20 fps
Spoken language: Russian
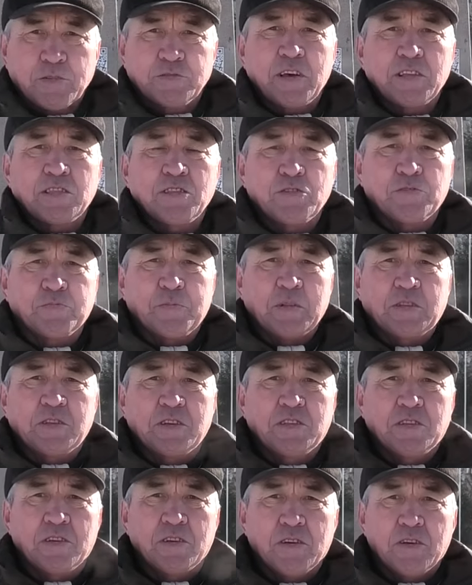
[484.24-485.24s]
он за это должен
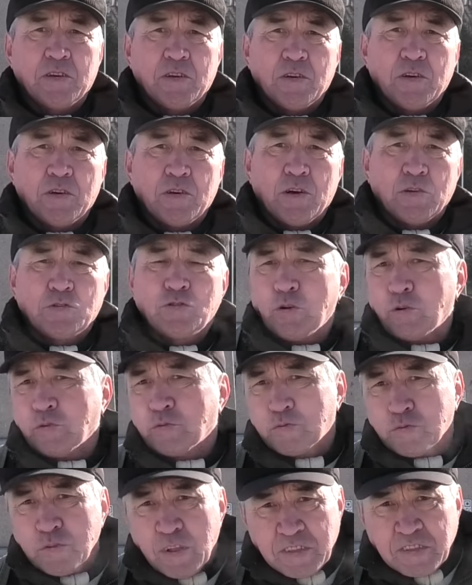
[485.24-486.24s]
платить. Еще
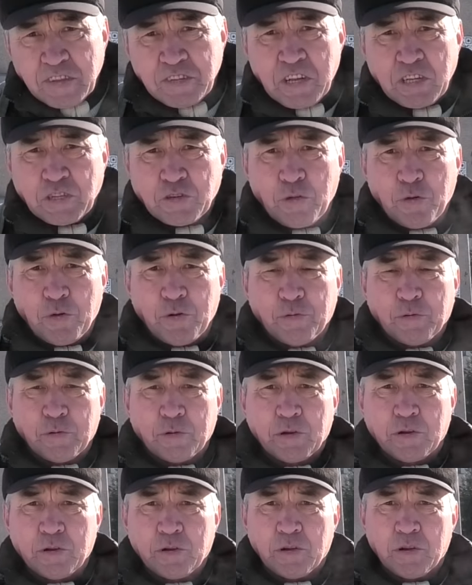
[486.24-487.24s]
государство сажает, что ли, его?
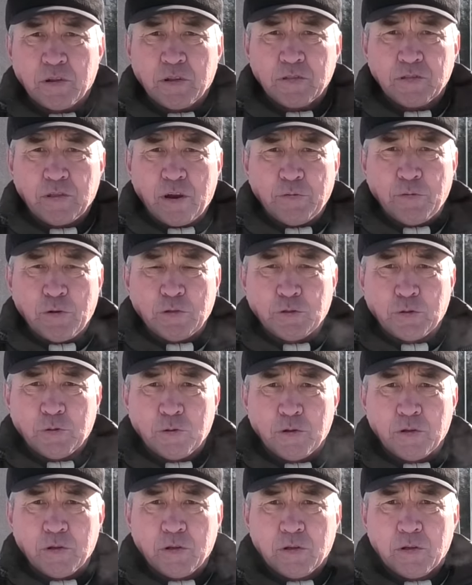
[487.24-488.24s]
Траву эту.
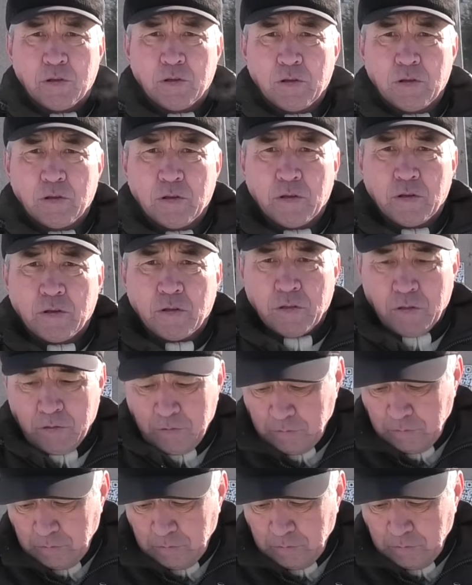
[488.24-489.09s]
Это от природы.